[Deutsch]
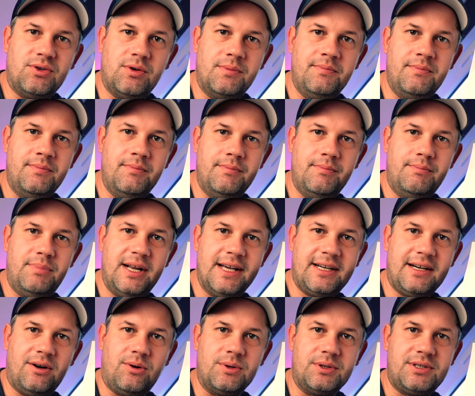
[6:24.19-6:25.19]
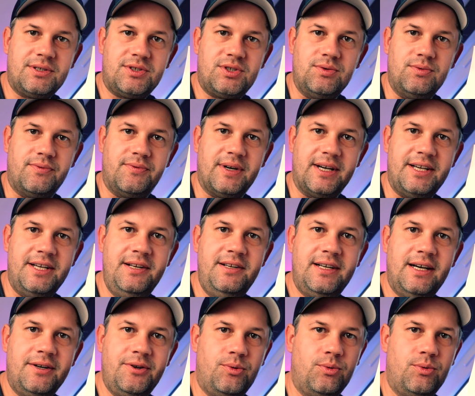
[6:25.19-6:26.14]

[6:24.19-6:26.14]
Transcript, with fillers: um einen Blackout zu verhindern